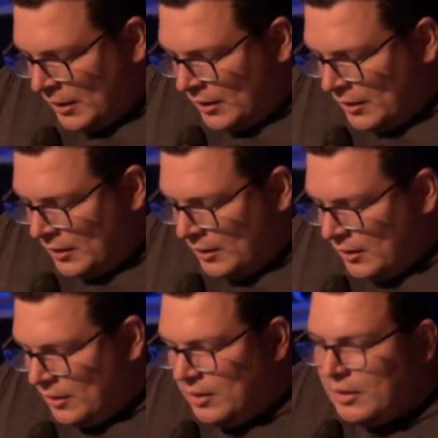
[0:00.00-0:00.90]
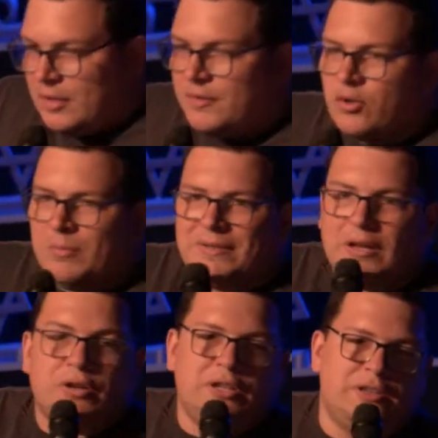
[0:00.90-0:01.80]
E antes de começar,
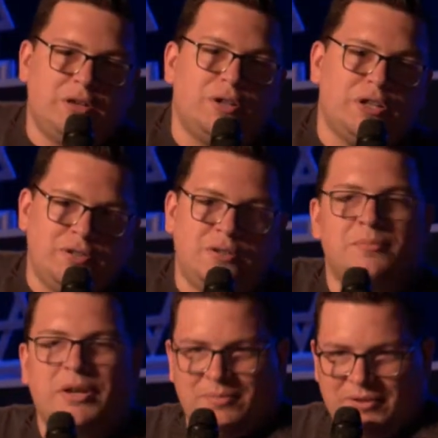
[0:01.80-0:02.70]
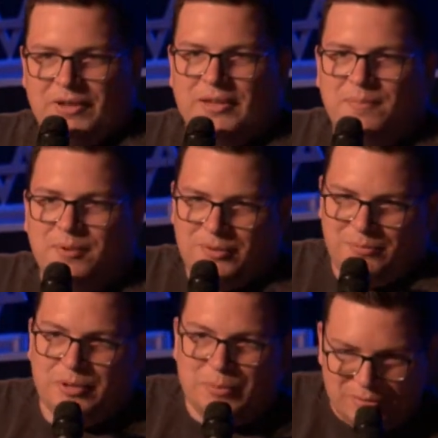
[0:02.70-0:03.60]
eu queria estar orando mais uma vez.
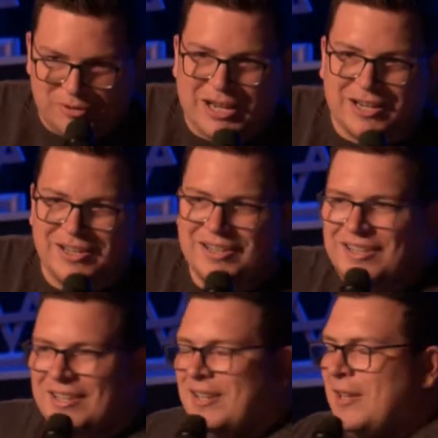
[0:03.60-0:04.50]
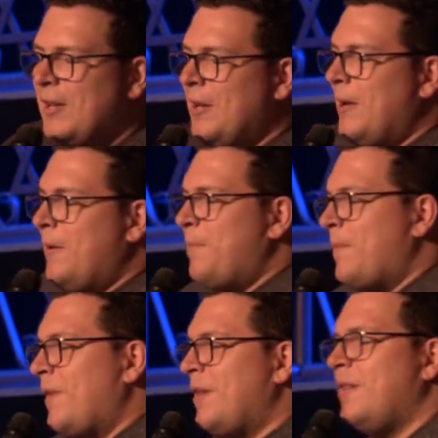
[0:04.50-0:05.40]
Podemos orar?
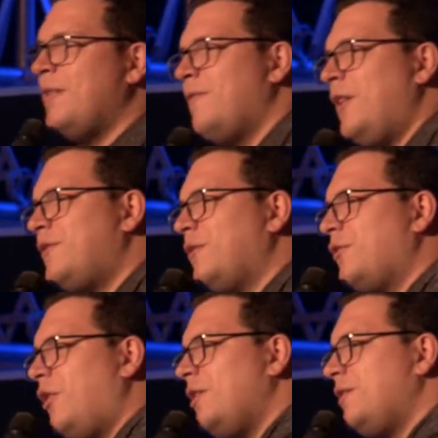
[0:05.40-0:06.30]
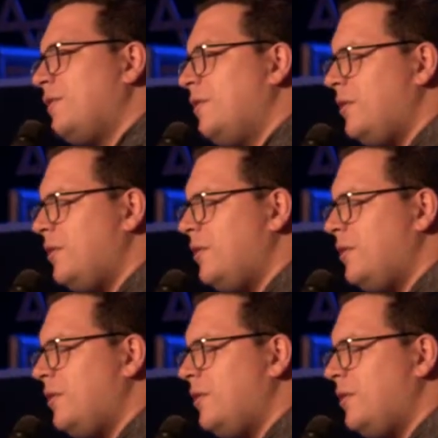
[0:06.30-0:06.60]
Feche seus olhos.